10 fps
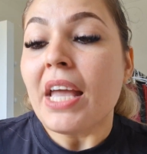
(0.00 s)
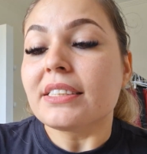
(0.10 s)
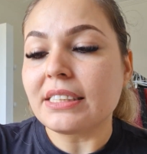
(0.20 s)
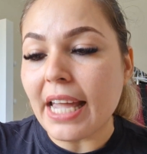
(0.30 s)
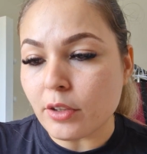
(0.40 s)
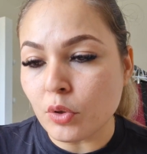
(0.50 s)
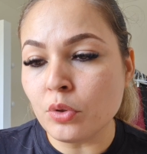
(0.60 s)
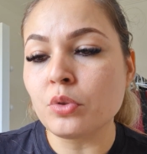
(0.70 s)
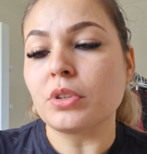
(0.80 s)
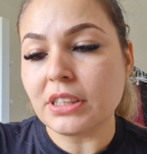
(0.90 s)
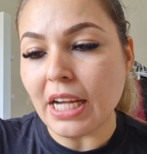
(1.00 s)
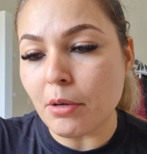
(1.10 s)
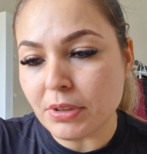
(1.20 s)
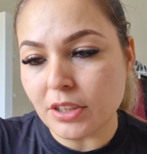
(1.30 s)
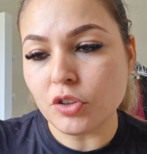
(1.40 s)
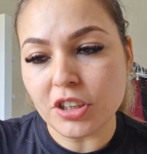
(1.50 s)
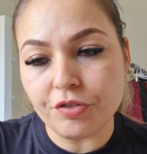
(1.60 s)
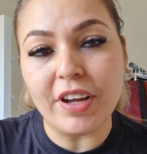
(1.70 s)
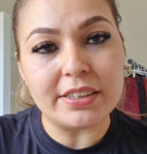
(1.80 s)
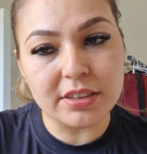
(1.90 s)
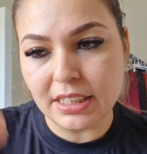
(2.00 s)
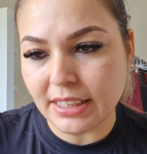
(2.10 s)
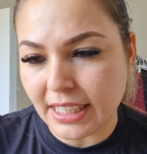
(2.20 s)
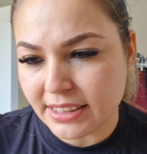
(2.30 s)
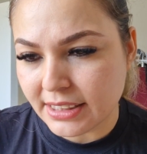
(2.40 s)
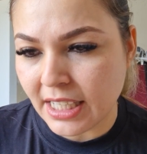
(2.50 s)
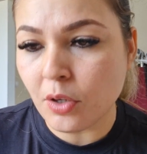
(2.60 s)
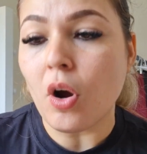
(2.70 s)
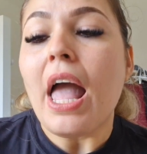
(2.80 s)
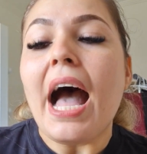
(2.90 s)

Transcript: Segundo, Salmo 18, verso 35,